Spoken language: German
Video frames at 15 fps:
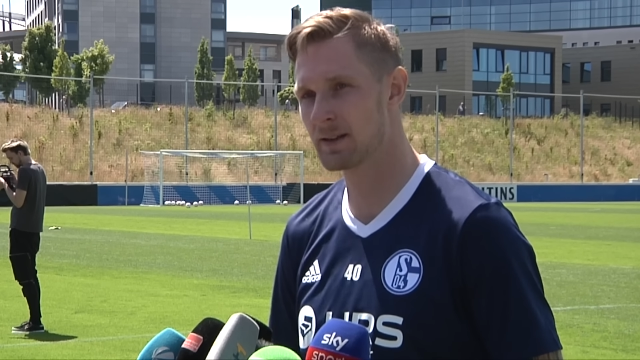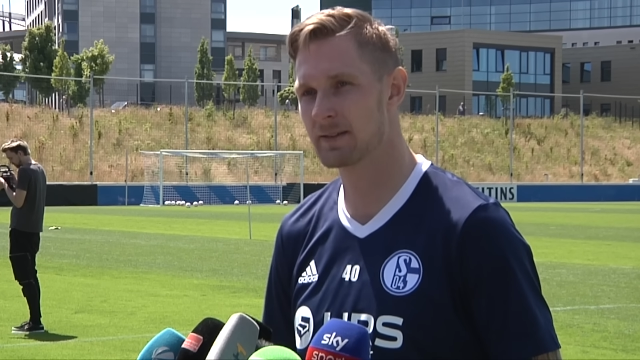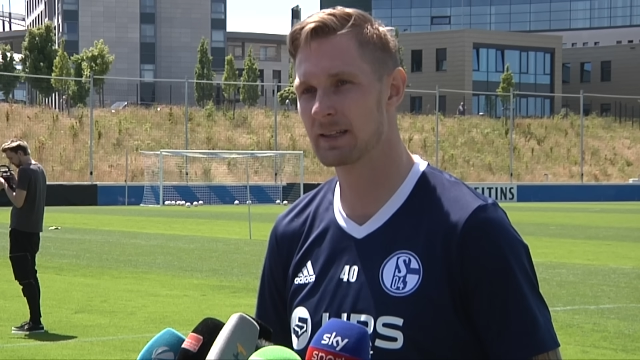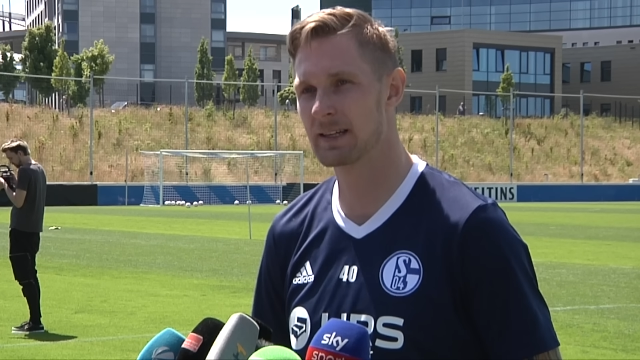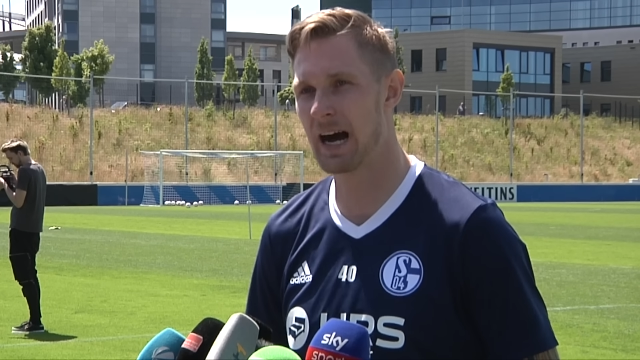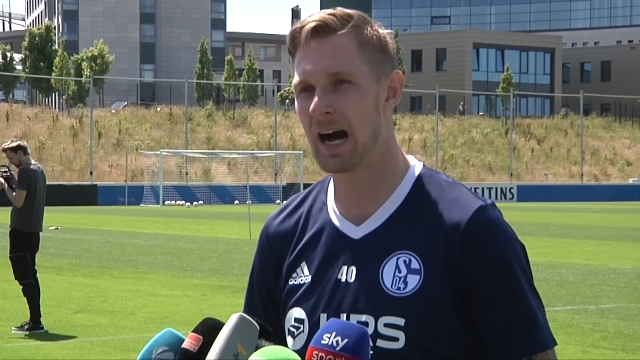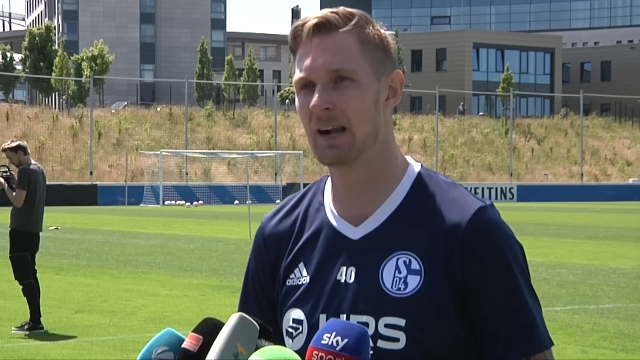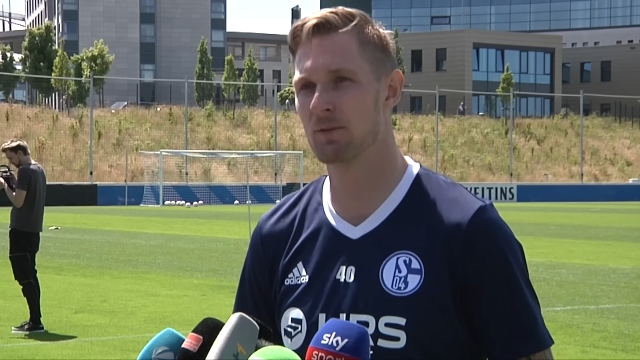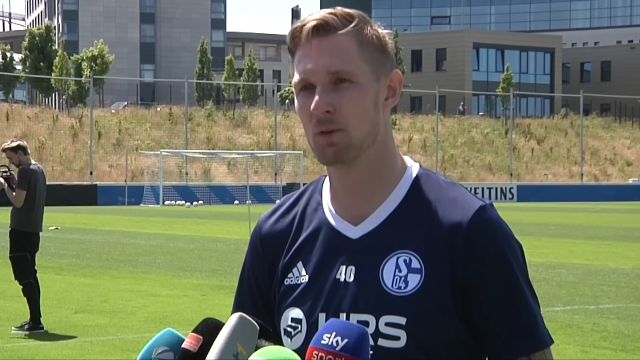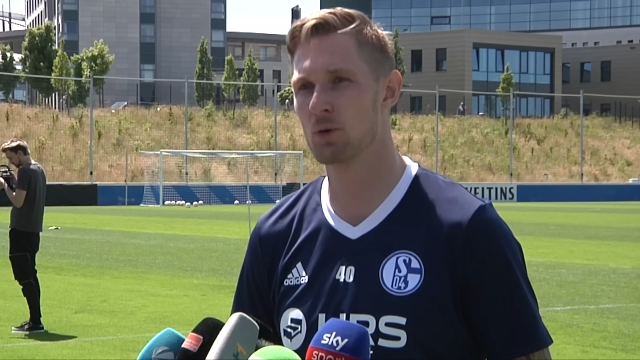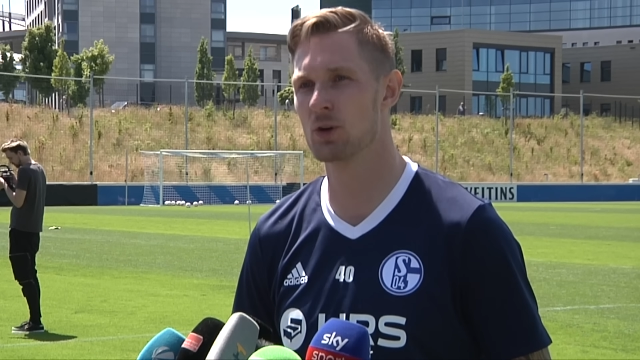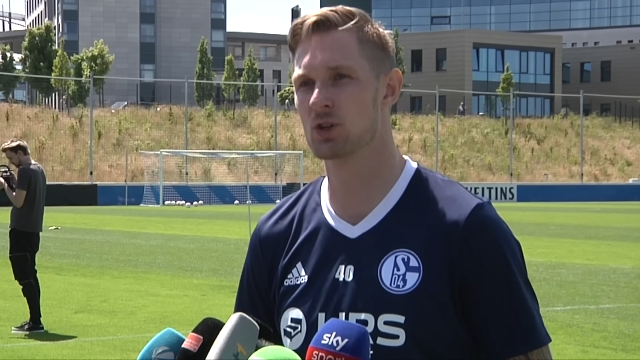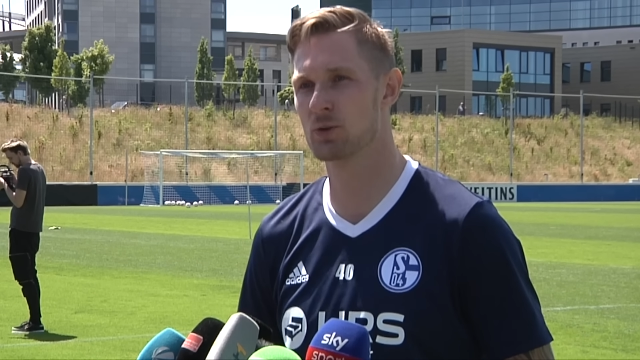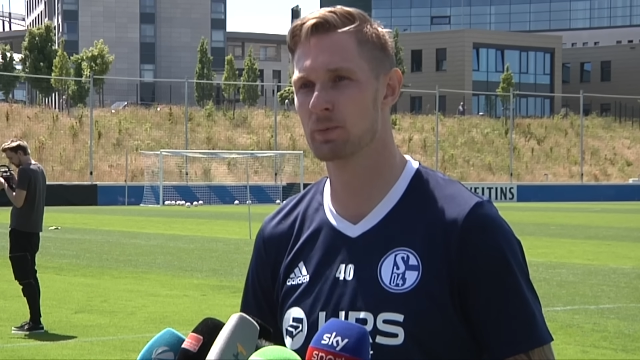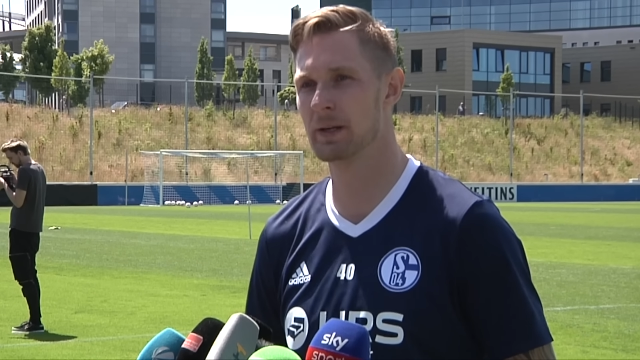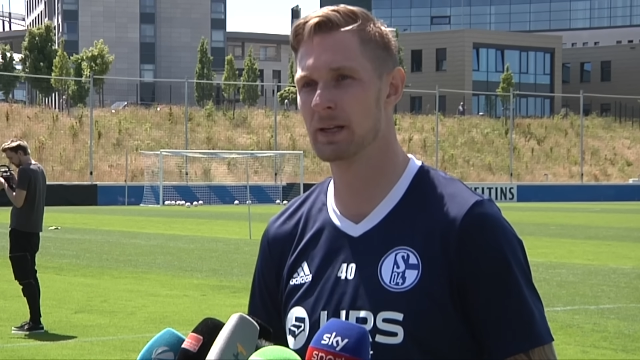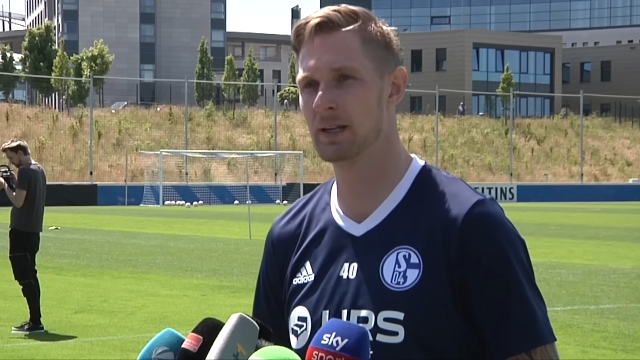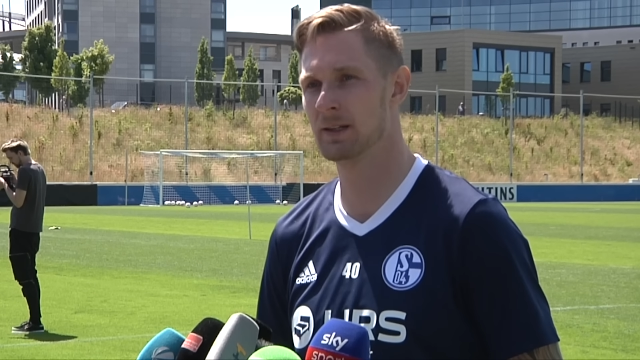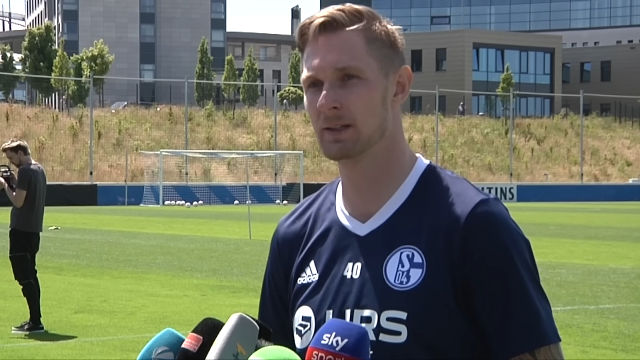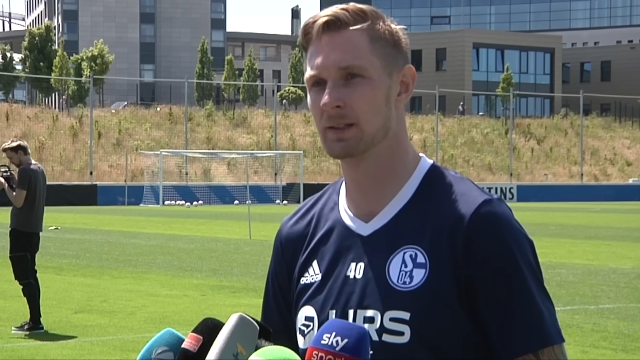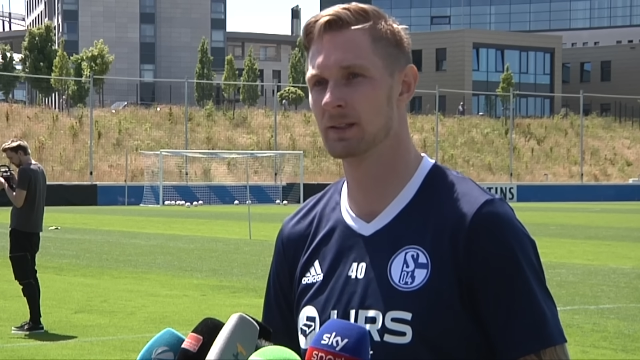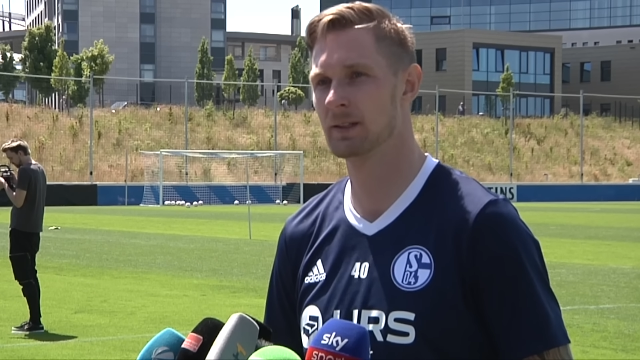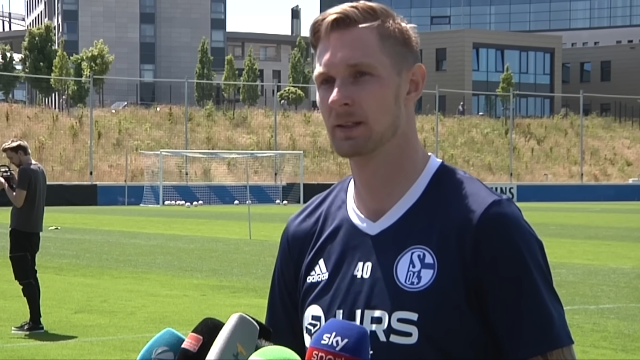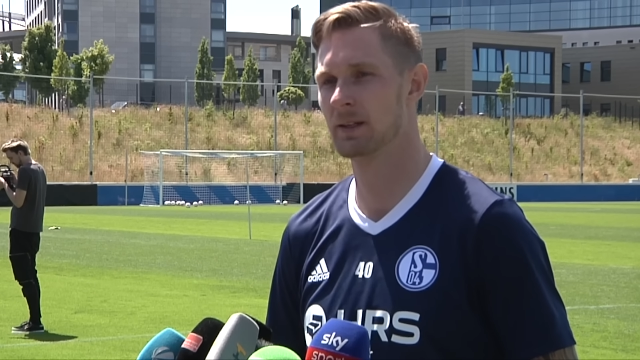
dass egal wo ich spiele,